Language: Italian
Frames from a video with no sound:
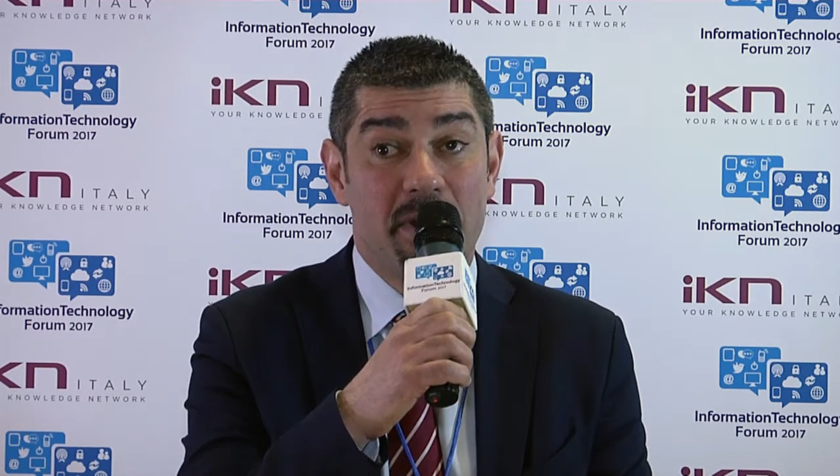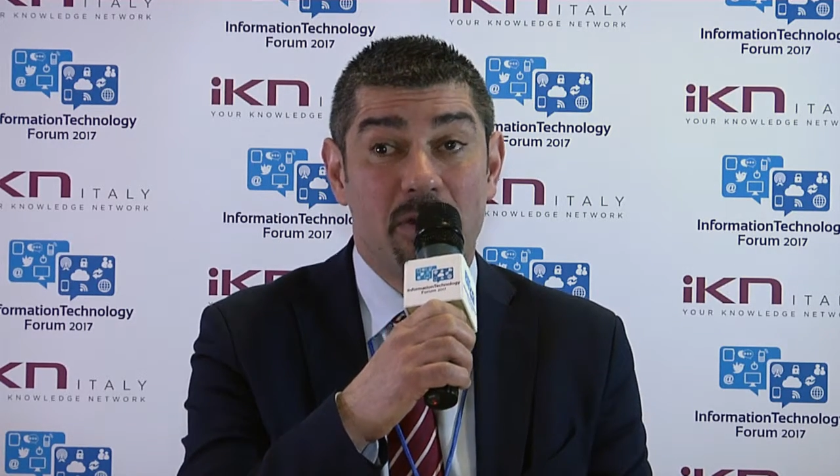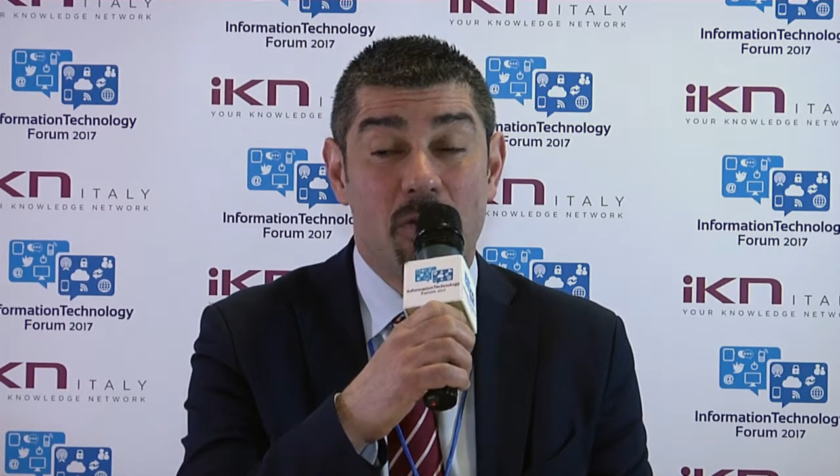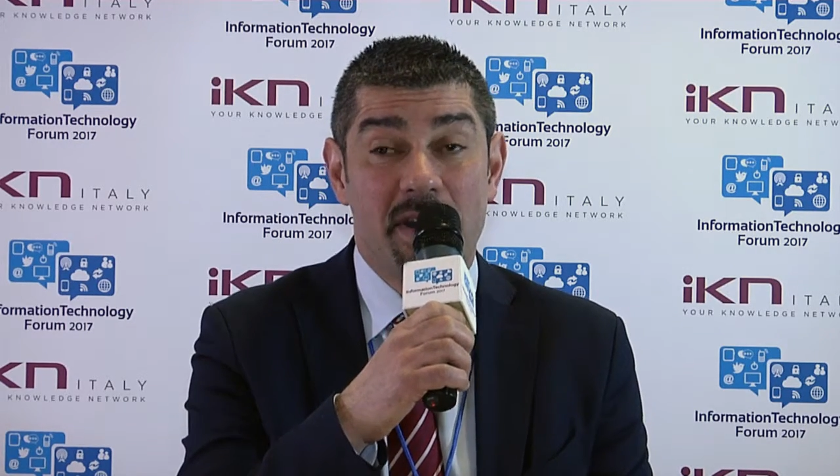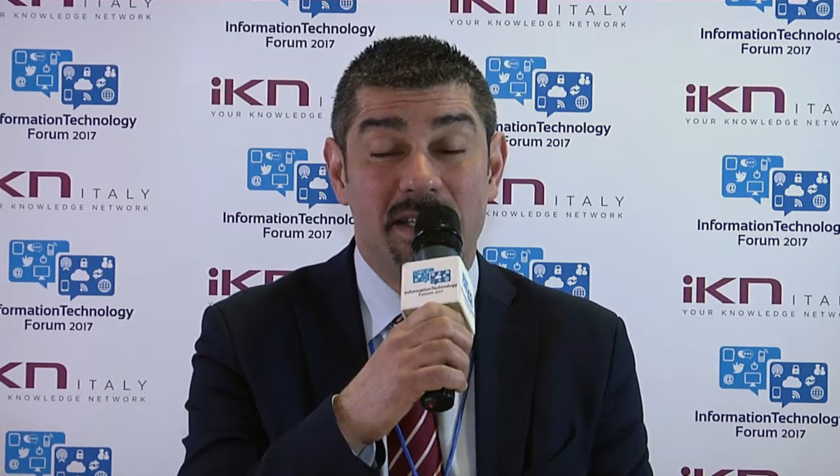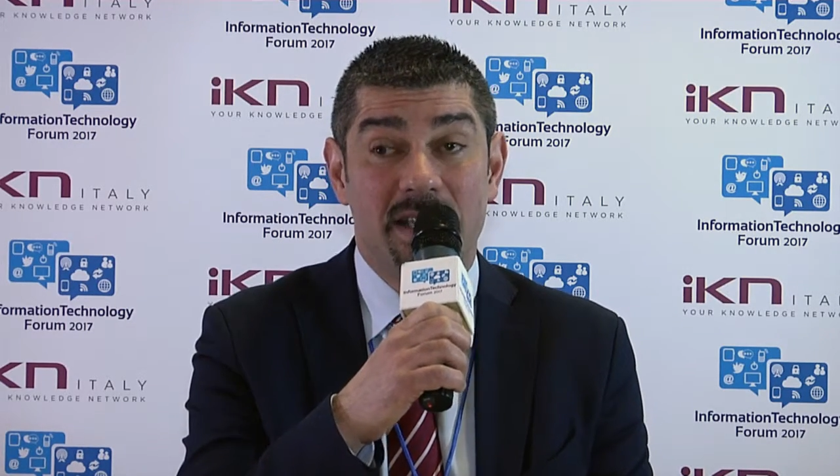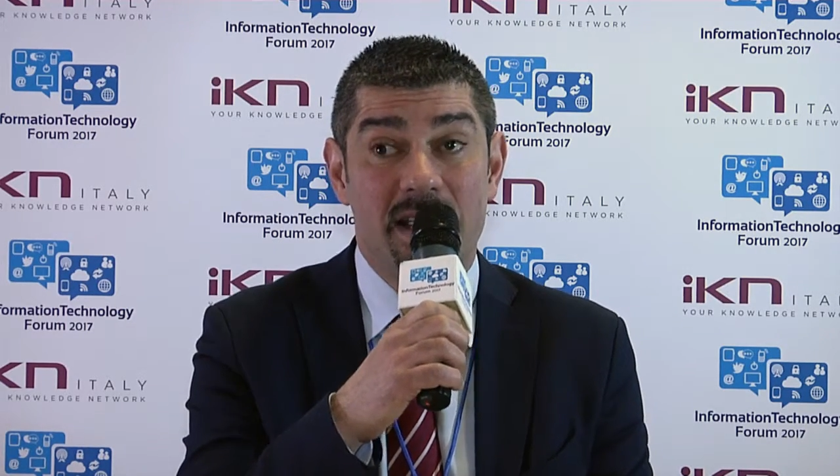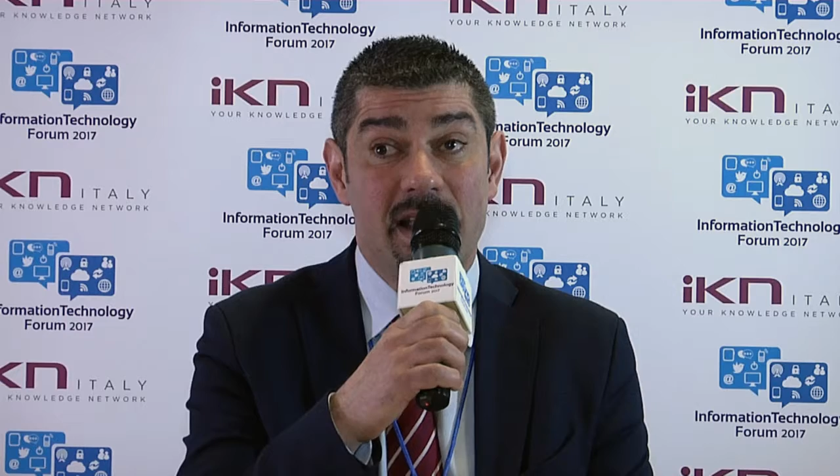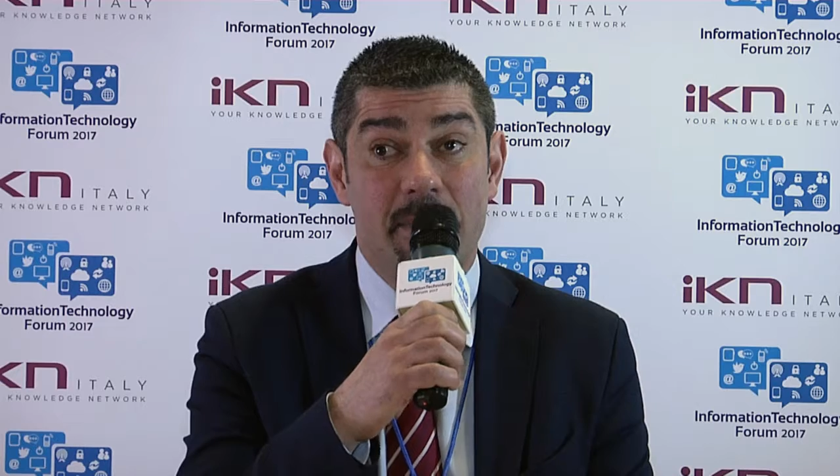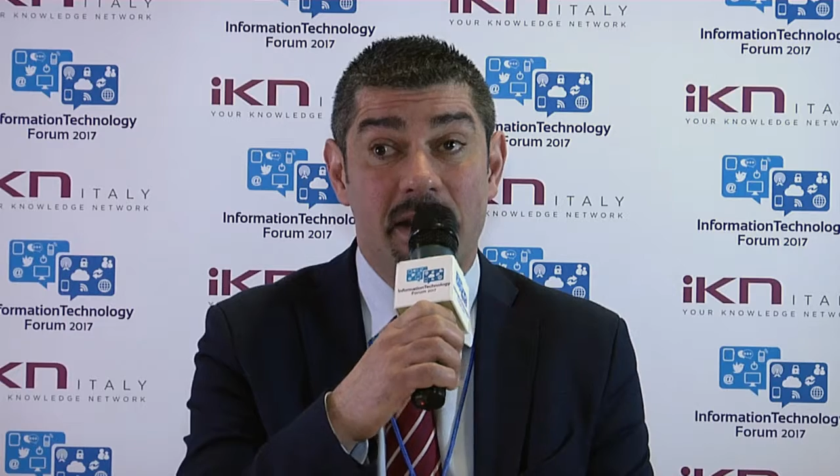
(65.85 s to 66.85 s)
per connettere
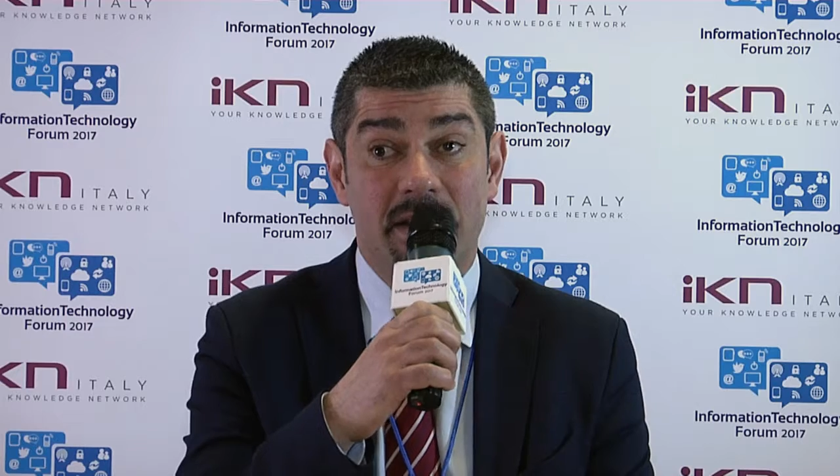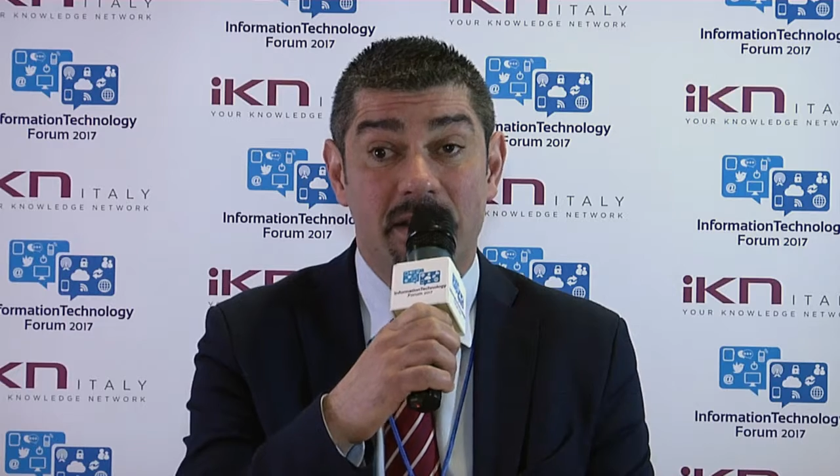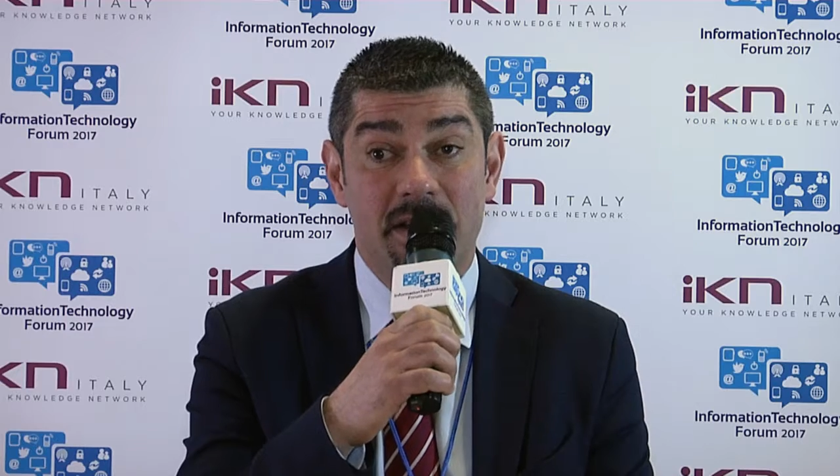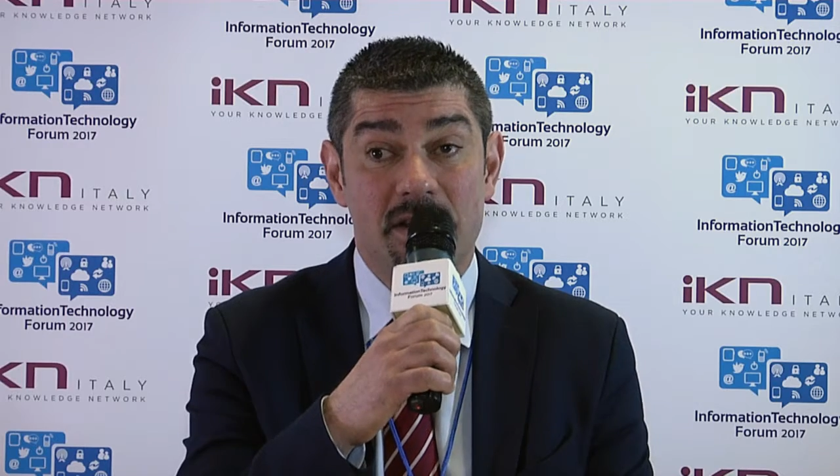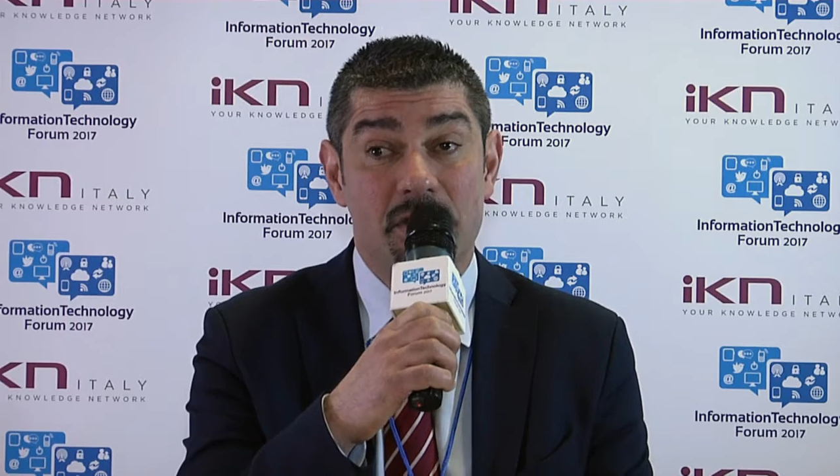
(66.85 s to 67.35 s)
gli elementi IT?